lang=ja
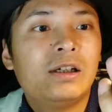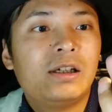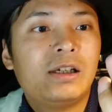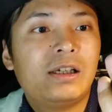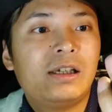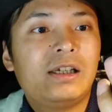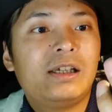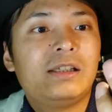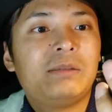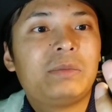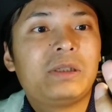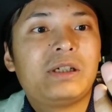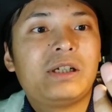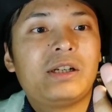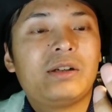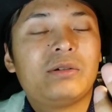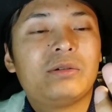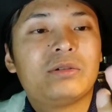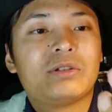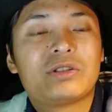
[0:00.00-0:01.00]
えー、今か
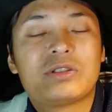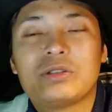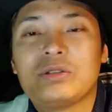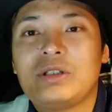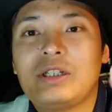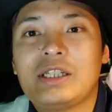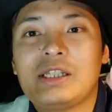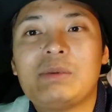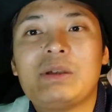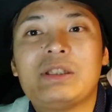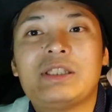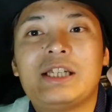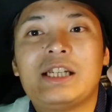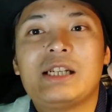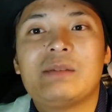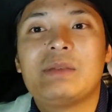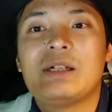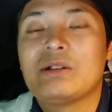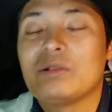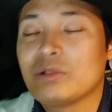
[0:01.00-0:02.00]
らロングするのあれば、7
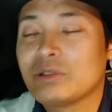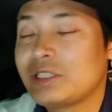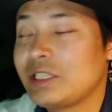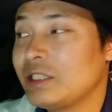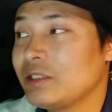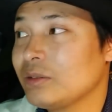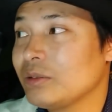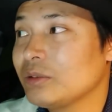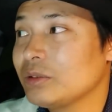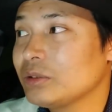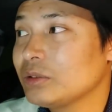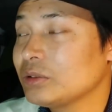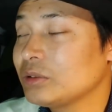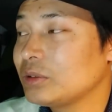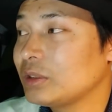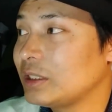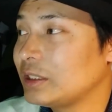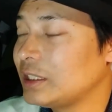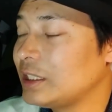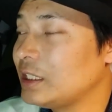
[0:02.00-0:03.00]
万5千ドルと
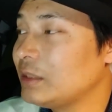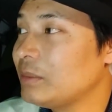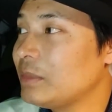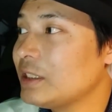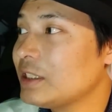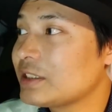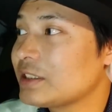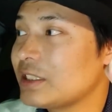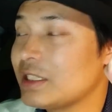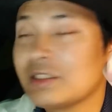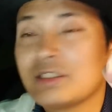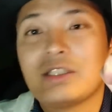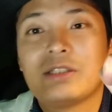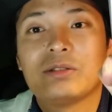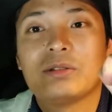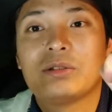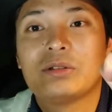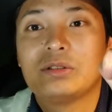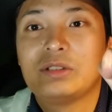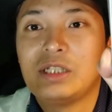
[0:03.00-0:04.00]
か7万3千
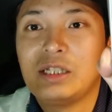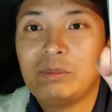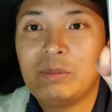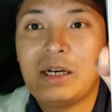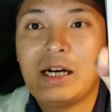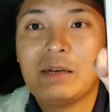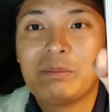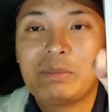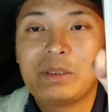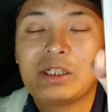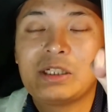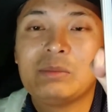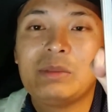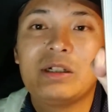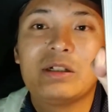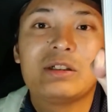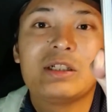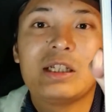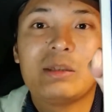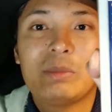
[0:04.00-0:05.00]
ドルぐらい、まあ、800
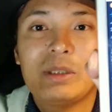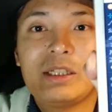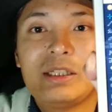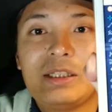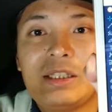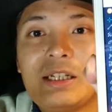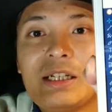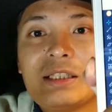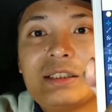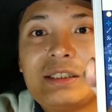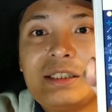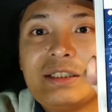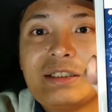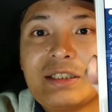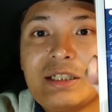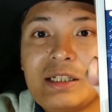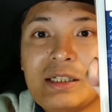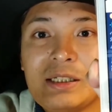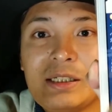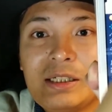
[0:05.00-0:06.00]
万ぐらいまで狙っていいんじゃ
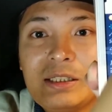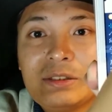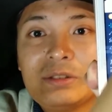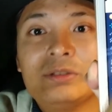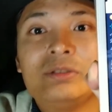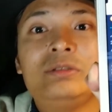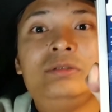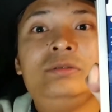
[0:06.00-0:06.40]
ないかな、という